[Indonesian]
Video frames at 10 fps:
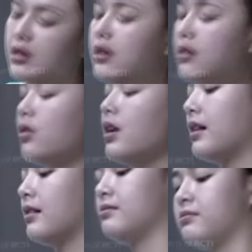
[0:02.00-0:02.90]
Aktor
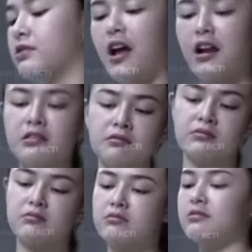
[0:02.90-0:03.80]
Arya Saloka
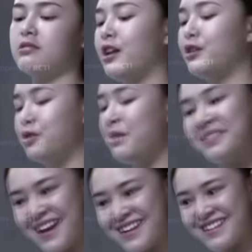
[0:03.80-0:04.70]
dan aktris Aman
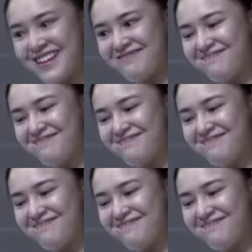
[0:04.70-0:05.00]
Manopo